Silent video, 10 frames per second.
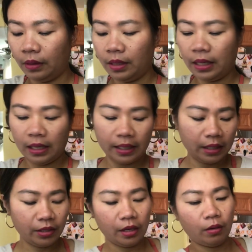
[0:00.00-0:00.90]

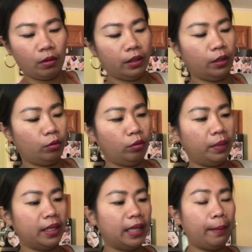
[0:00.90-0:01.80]
Lalagyan siya ng konting
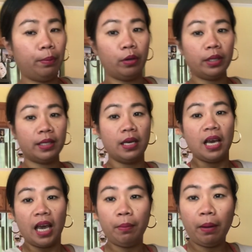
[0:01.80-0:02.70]
tubig. Tapos,
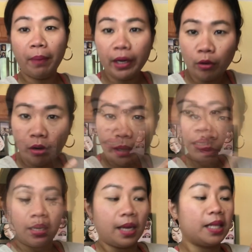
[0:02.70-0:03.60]
imang-microwave
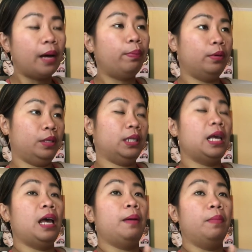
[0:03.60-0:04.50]
ko. Tapos,
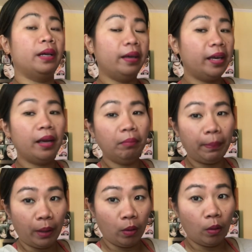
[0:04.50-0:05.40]
magiging
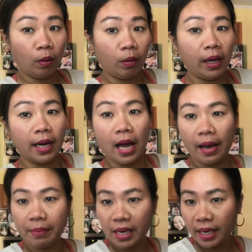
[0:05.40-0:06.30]
mabango ang
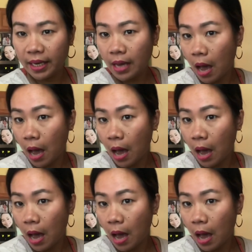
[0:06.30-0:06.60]
aming